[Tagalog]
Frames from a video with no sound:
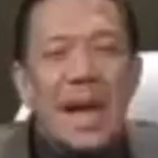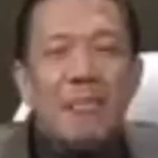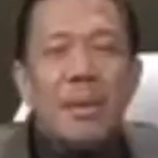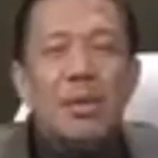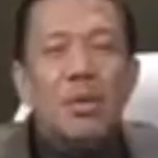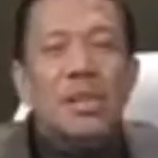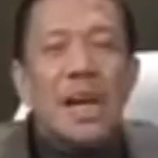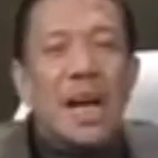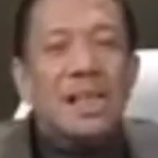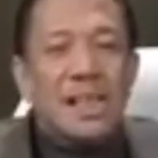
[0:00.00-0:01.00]
sabi dun
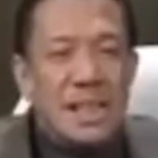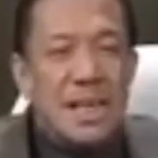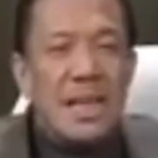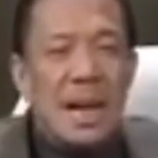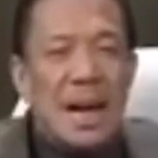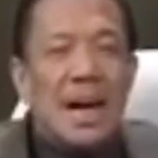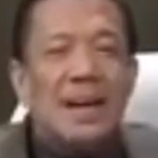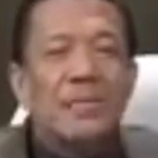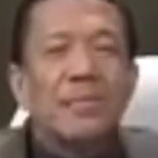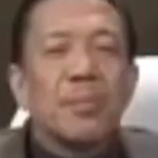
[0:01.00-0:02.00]
sa
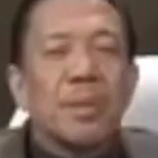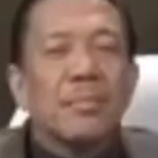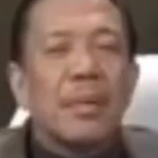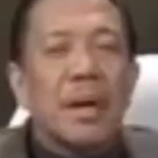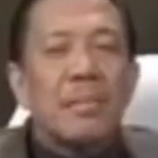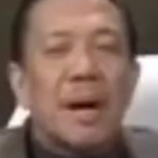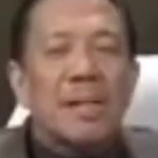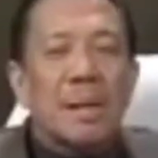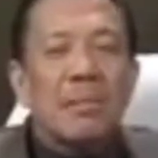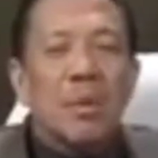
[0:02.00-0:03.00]
Kastila,
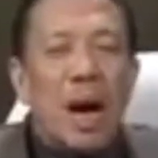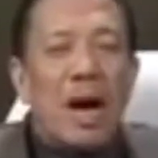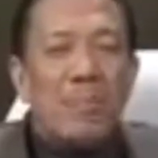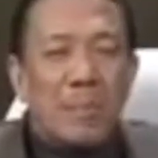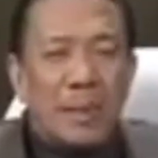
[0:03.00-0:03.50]
pakibasa mo nga